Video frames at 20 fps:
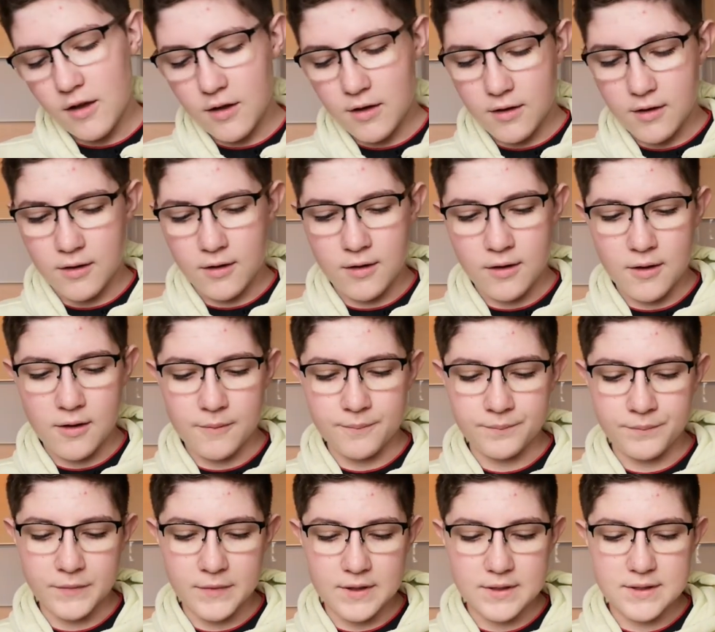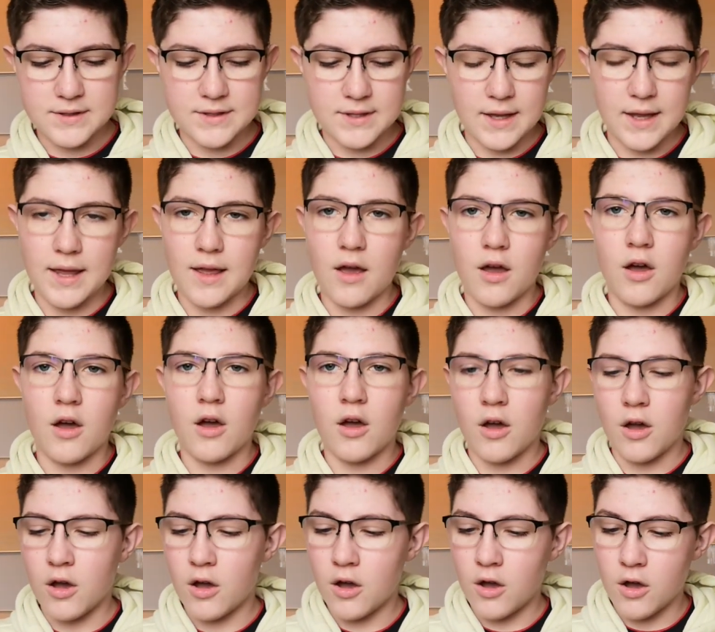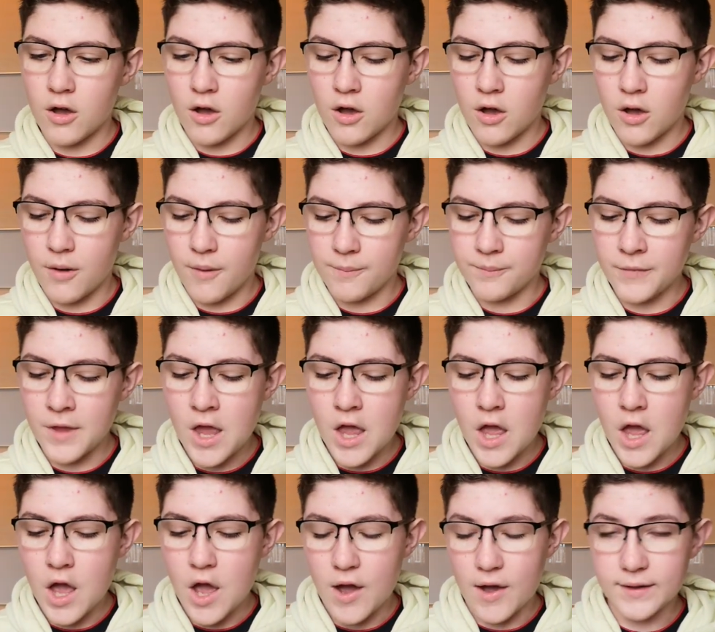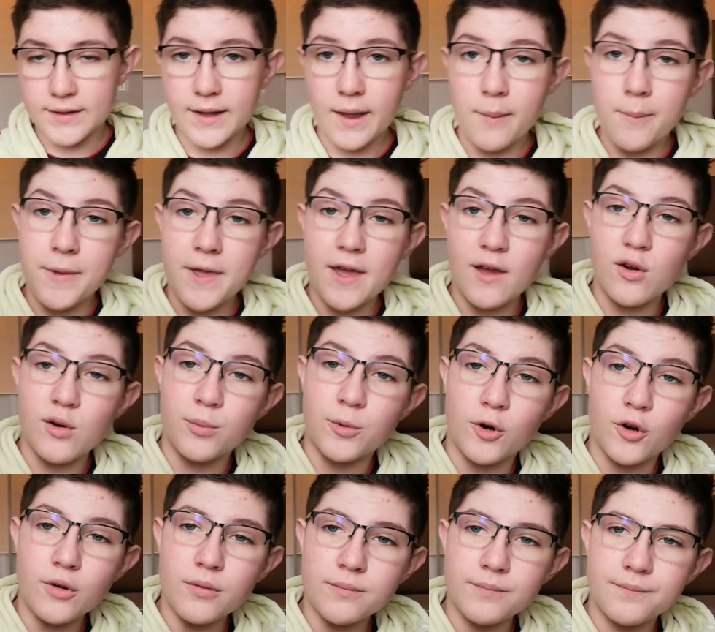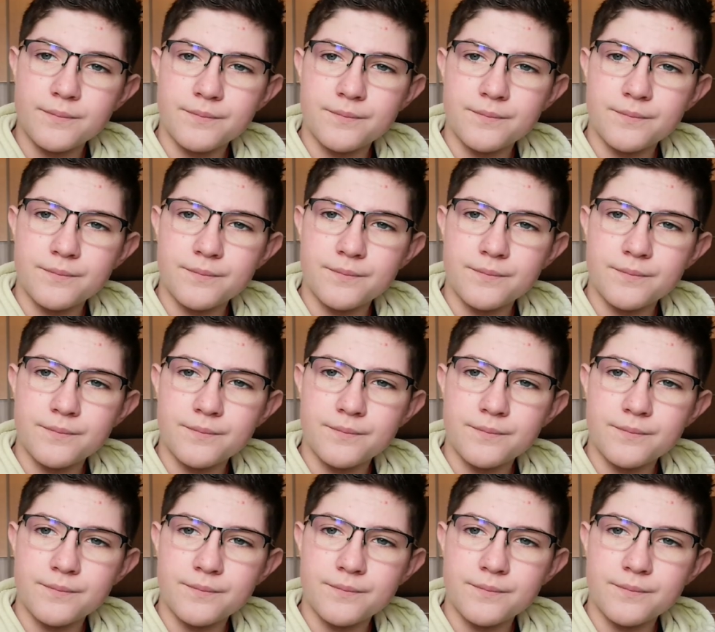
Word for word: Euh, c'est euh, un trépied GoPro.